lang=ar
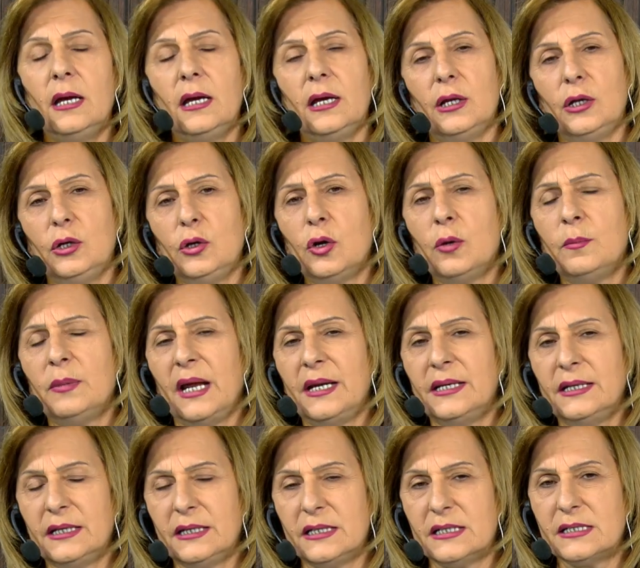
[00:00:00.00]
اليوم رح
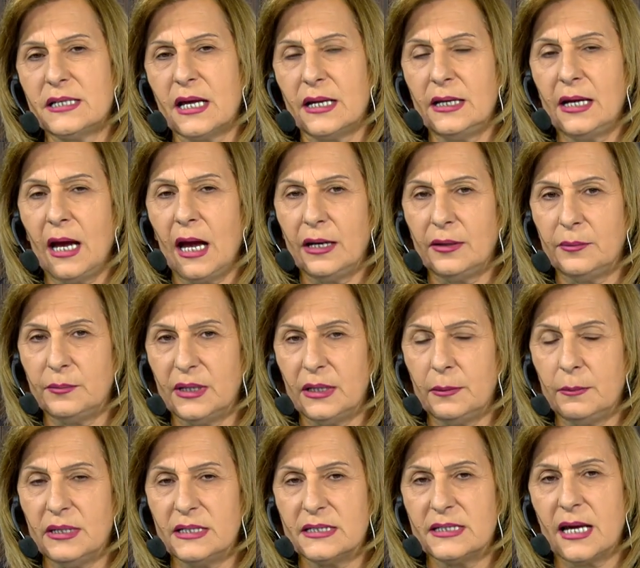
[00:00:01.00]
نحكي سريعا من
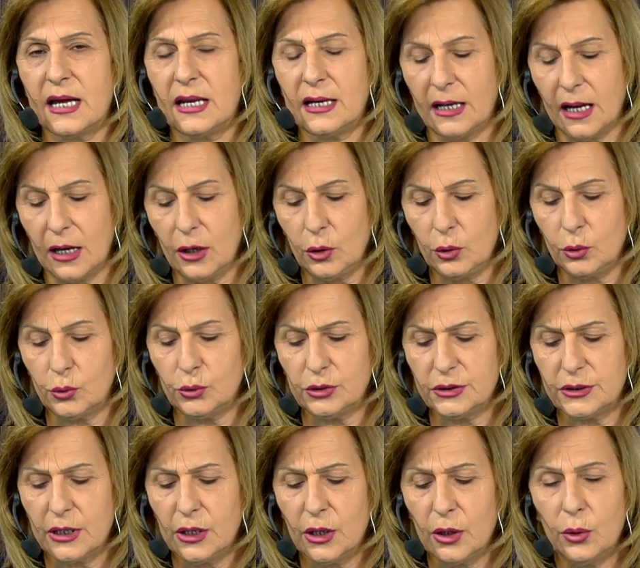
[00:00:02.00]
الميزان للحوت
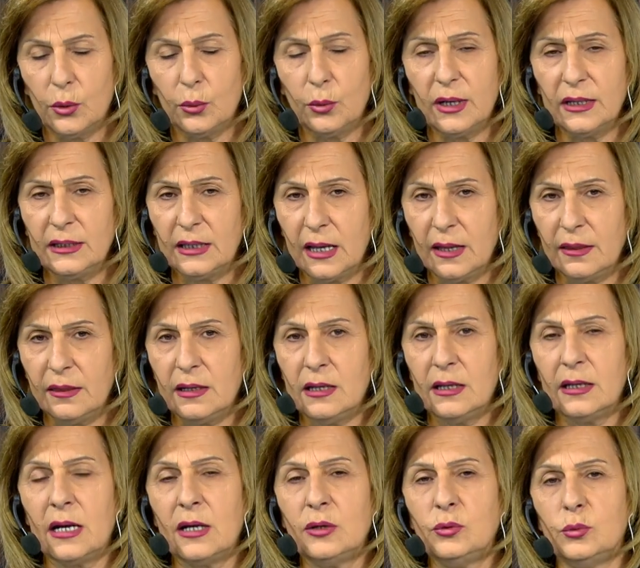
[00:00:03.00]

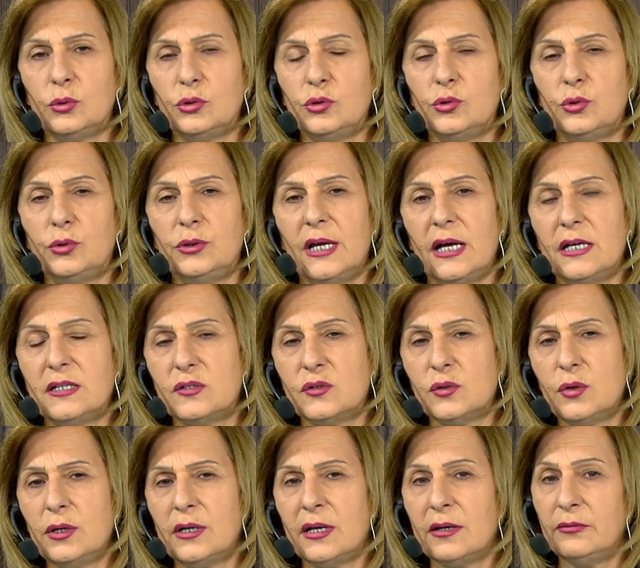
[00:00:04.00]
وتاثيرات وجود
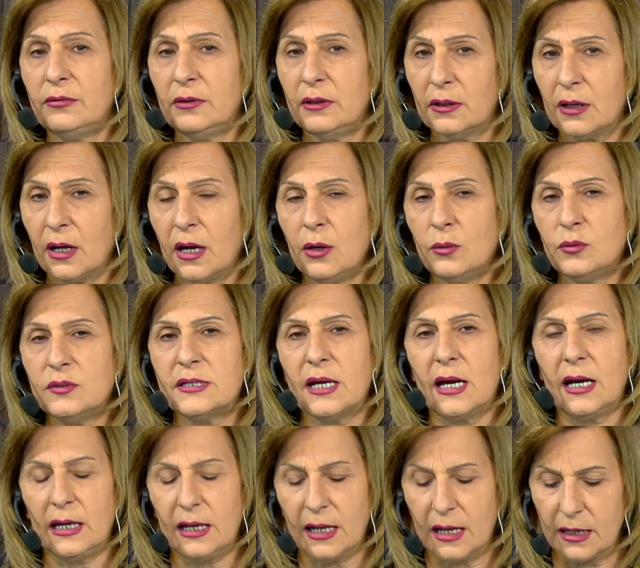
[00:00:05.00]
الزهره في القوس
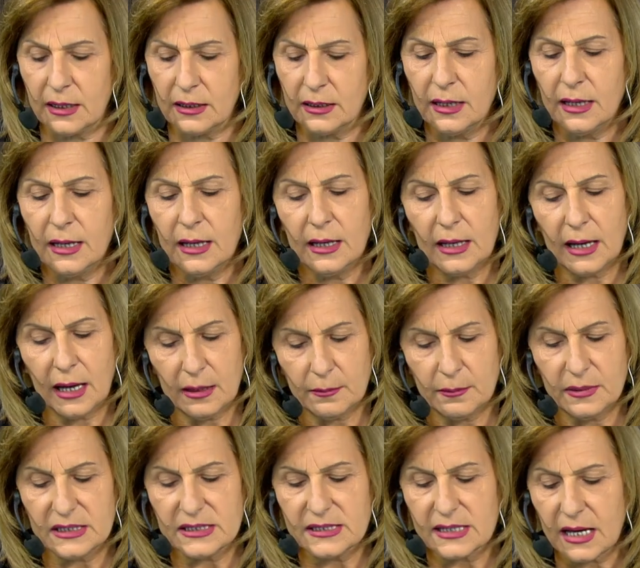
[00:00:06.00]
على
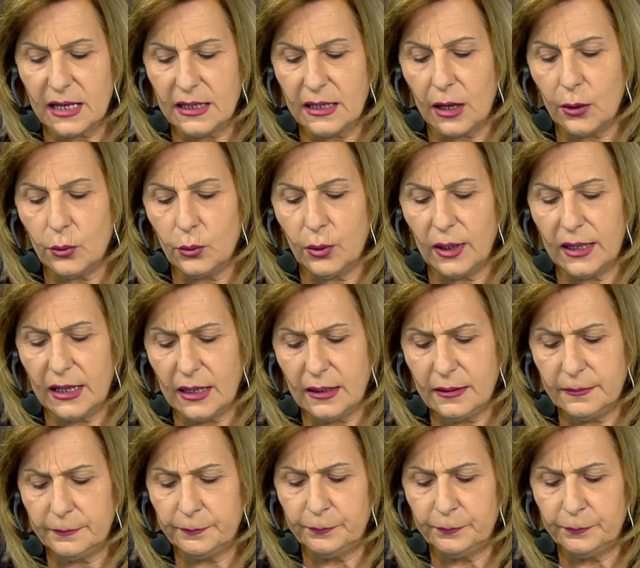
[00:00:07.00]
الميزان اولا